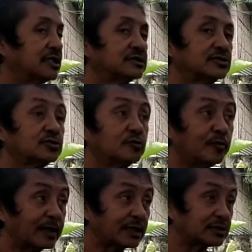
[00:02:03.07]
ana siya,
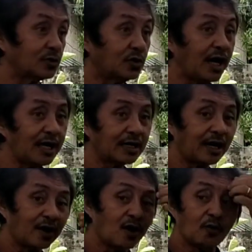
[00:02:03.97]
sumuban ka sa kuha,
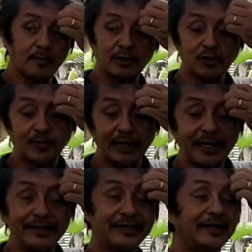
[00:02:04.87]
nga, wa waman ko'y
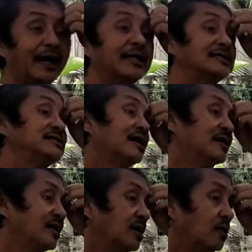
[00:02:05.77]
balay. Ana
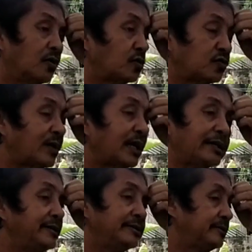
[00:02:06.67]
siya, wa ko'y
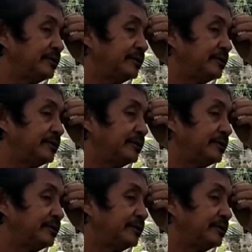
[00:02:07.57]
balay.